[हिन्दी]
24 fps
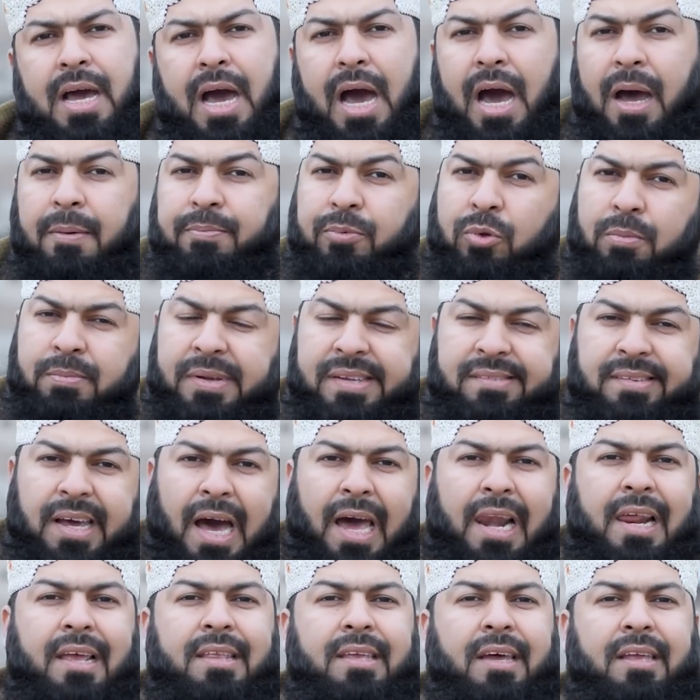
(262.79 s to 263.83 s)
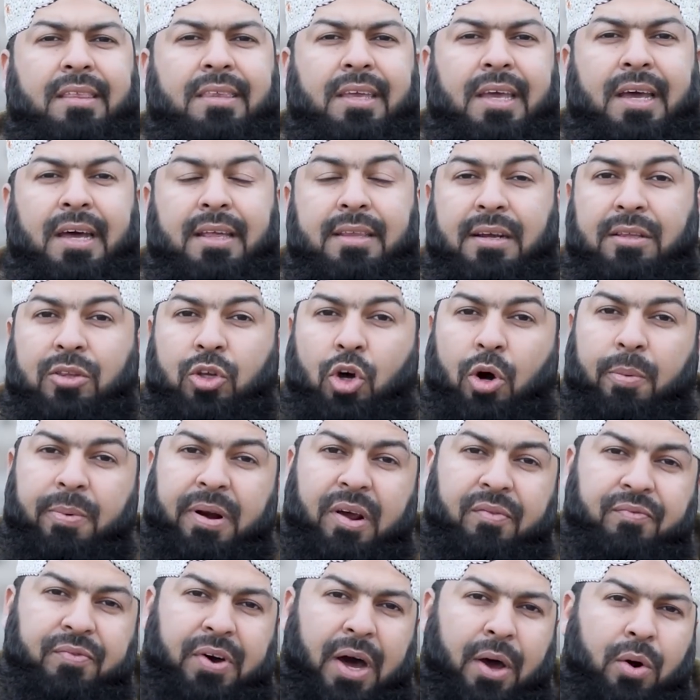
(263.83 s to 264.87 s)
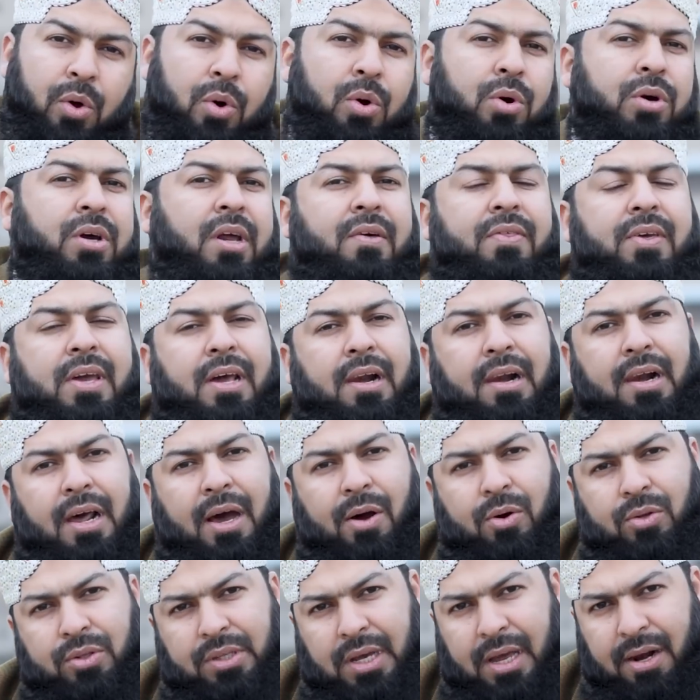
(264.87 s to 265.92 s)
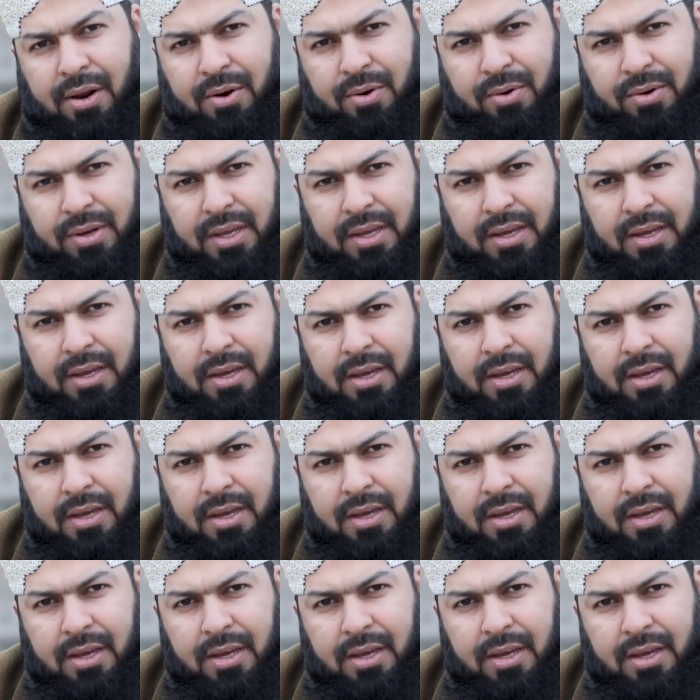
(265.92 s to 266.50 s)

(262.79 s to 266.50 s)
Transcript: आप तो मिसालें देते हैं हज़रत उम्र फ़ारूक रजी अल्लाह तु की